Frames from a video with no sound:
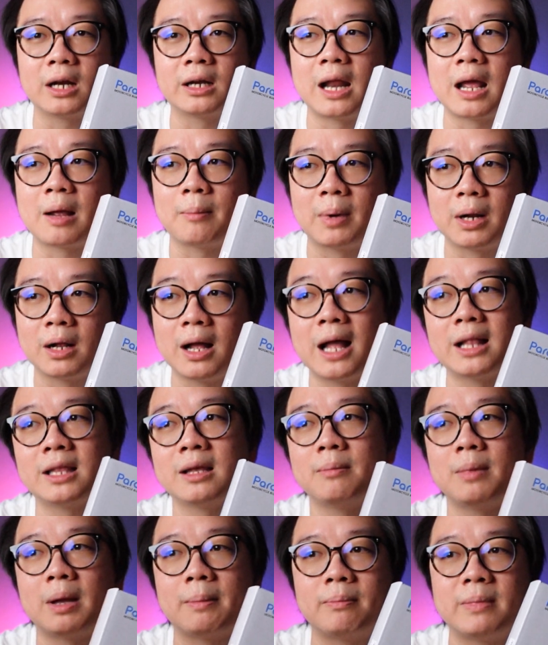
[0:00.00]
หนักๆมันก็อาจ
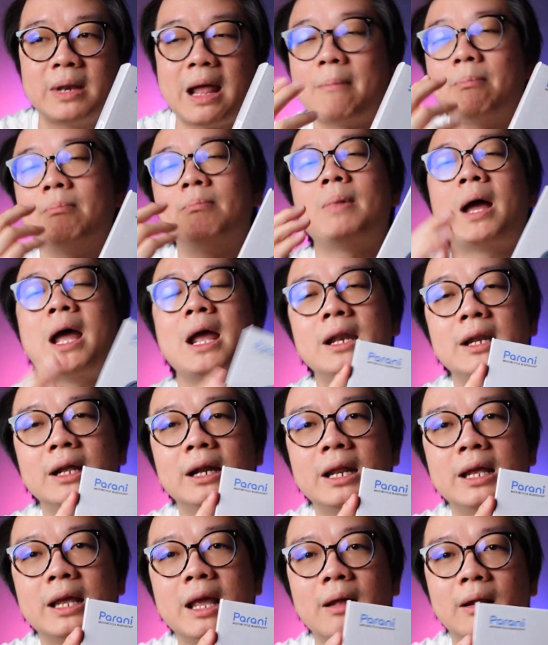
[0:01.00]
จะแบบดับไปหรืออะ
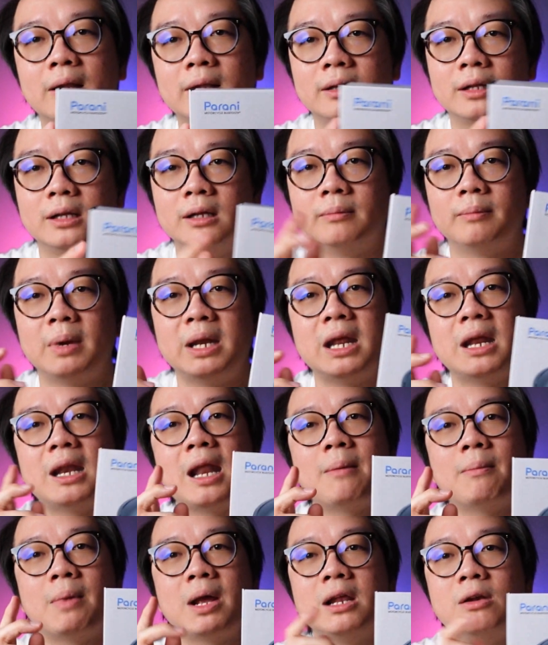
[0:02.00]
ไรเงี้ยซึ่งไม่แนะ
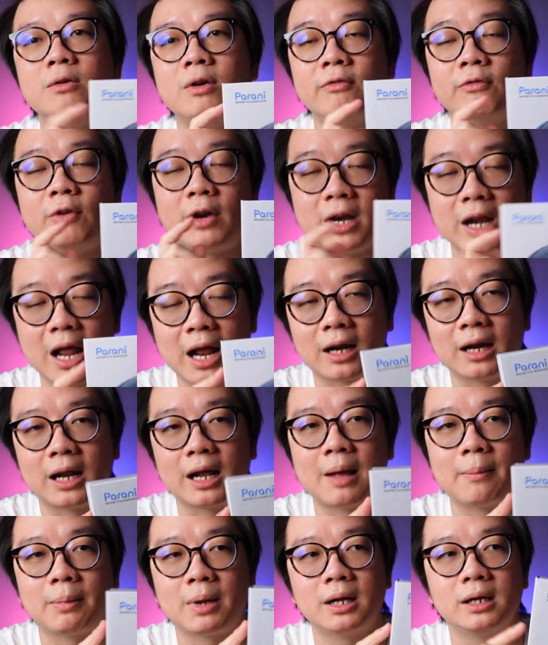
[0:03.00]
นำให้ลุยฝนหนักนะ
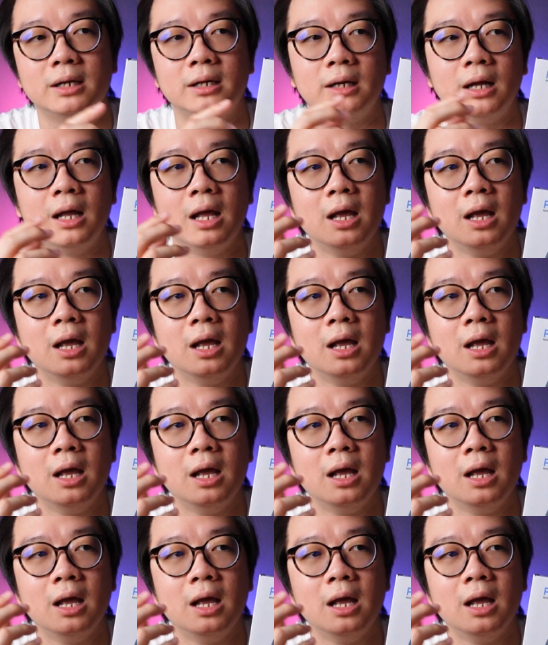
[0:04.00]
ครับก็คือ